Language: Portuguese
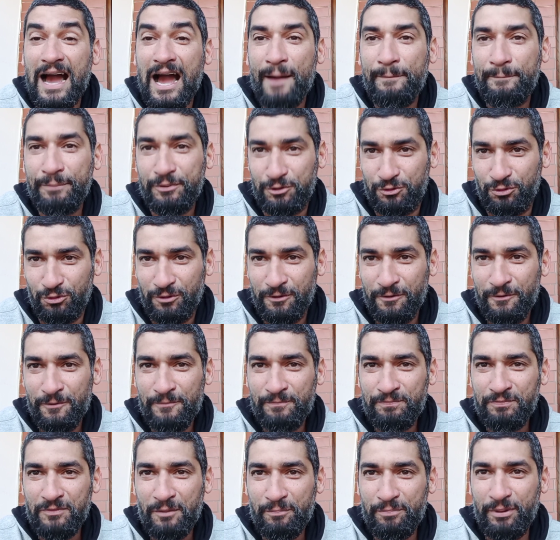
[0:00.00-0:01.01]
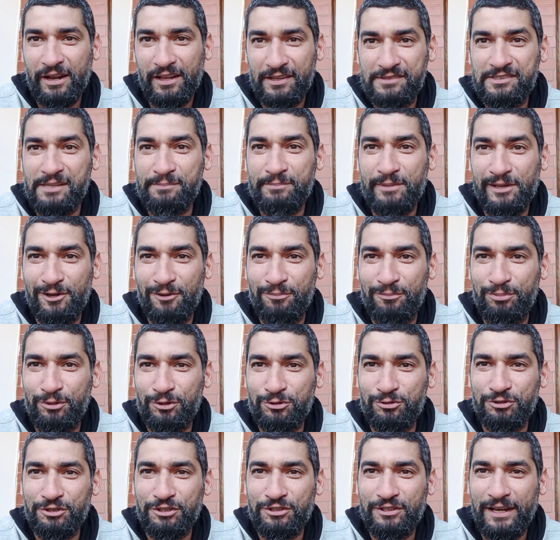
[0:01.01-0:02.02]
apto para receber a
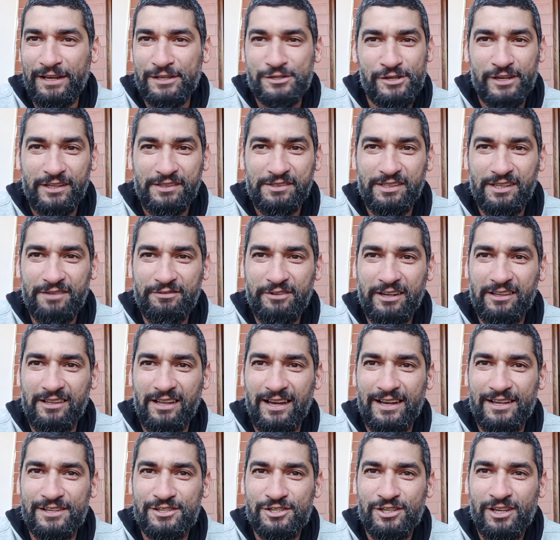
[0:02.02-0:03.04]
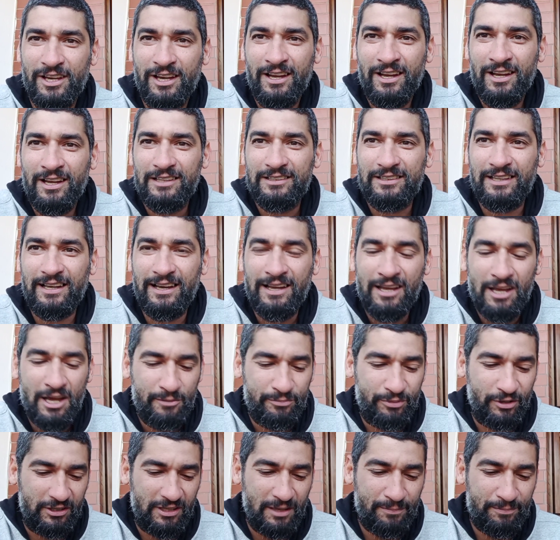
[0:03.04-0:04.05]
oportunidade. Essa é a verdade tá?
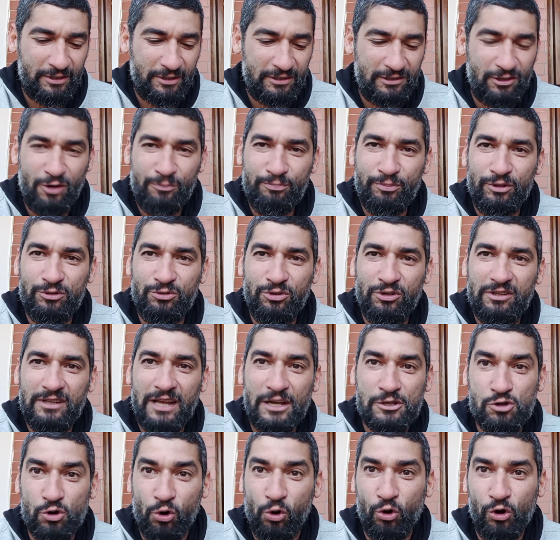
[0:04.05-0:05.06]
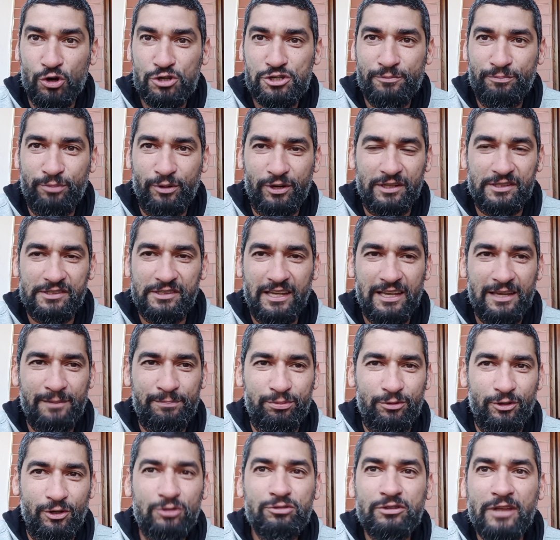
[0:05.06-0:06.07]
Porque para ter oportunidade hoje, por
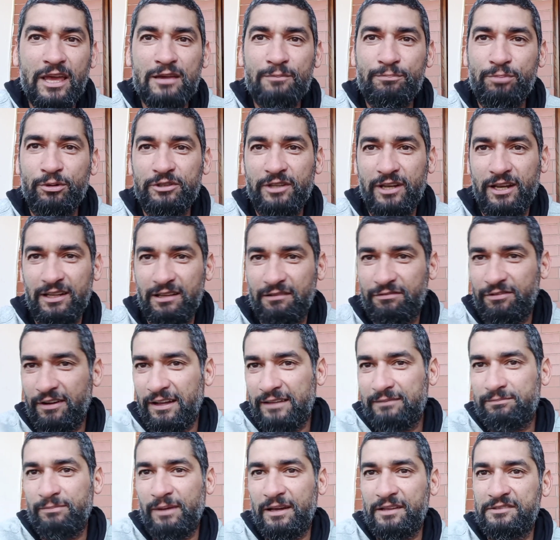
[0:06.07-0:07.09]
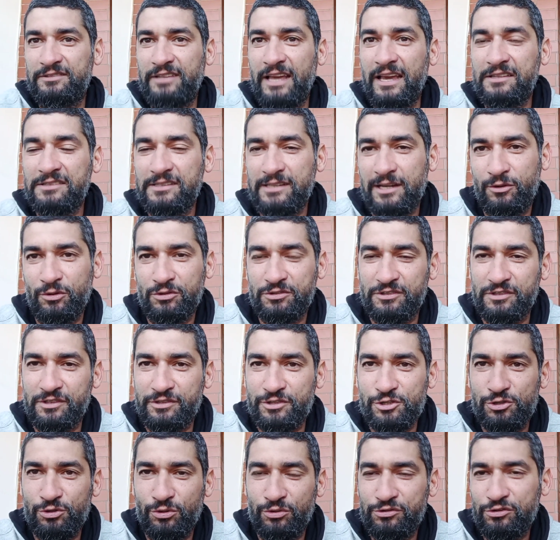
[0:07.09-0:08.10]
exemplo, eu tenho, poderia levar mais 10 garotos
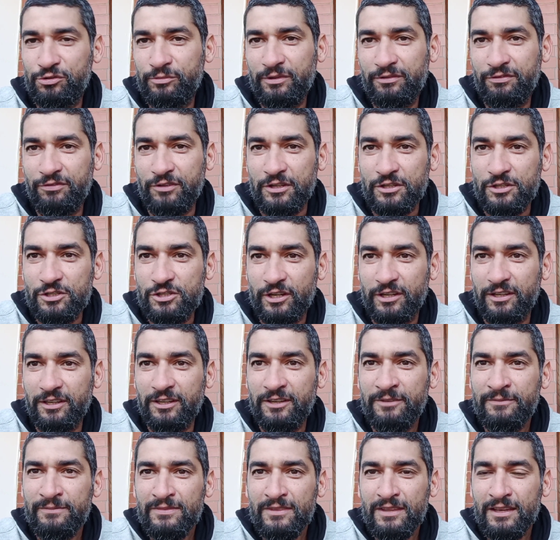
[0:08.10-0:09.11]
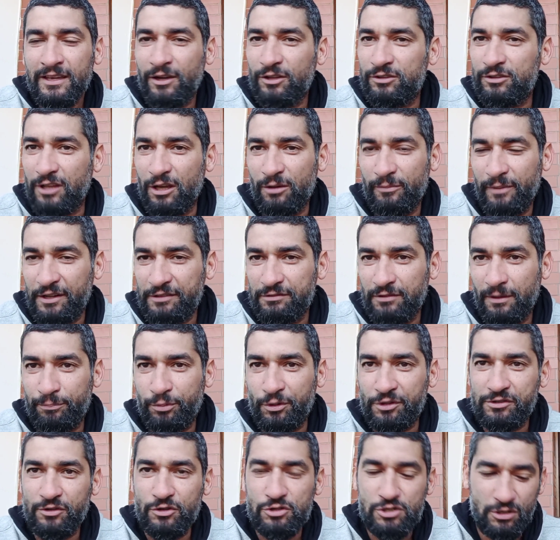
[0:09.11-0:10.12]
nesse jogo sub-20 aí, eu tenho mais uma
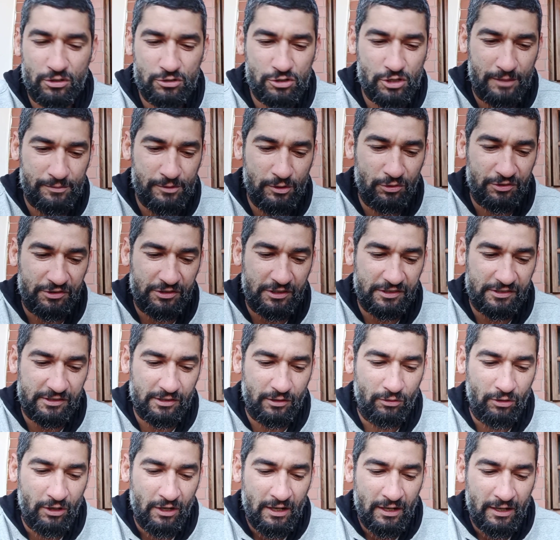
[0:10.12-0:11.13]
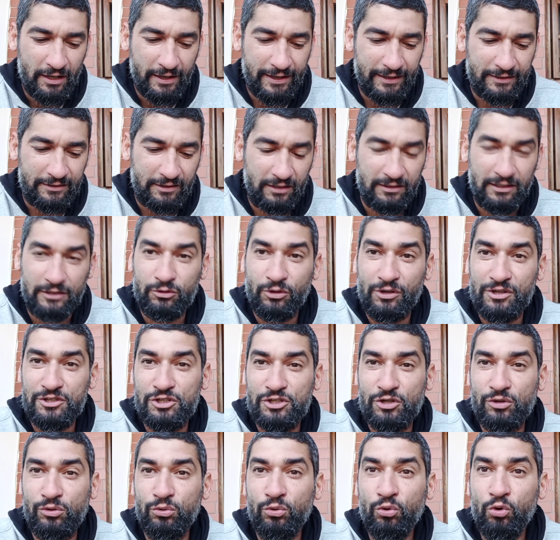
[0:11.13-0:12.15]
porção de, de amigos que são é, treinadores
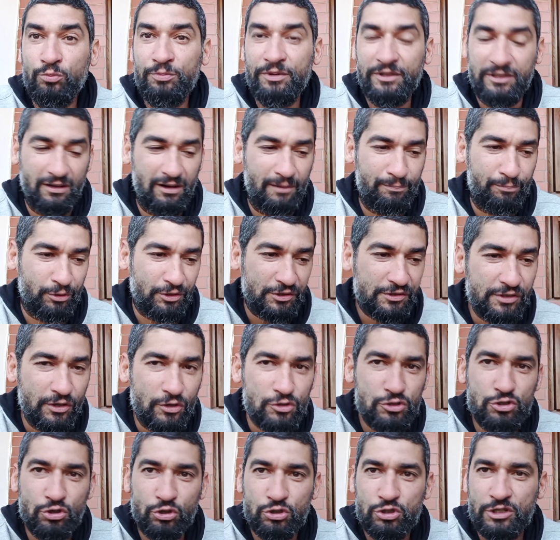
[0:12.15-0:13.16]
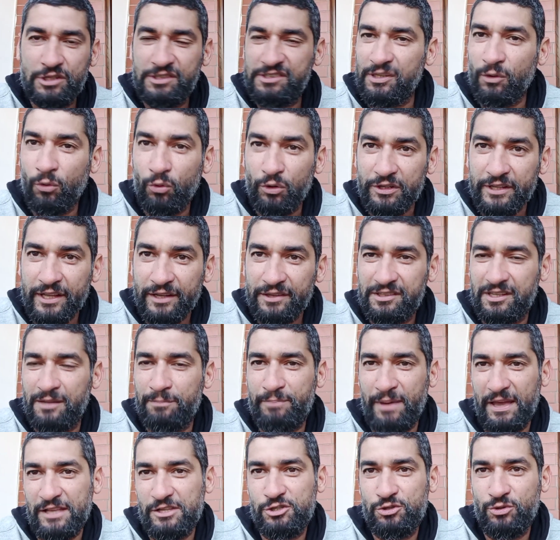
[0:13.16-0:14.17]
de clube, tem uma porção de, de, que são olheiros que
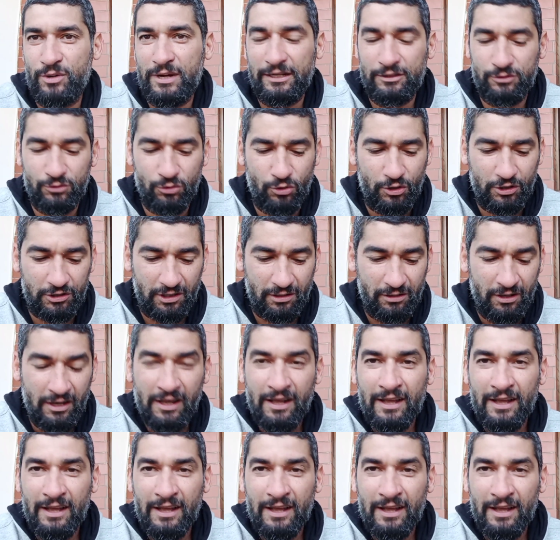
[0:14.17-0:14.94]
pede jogador, tem,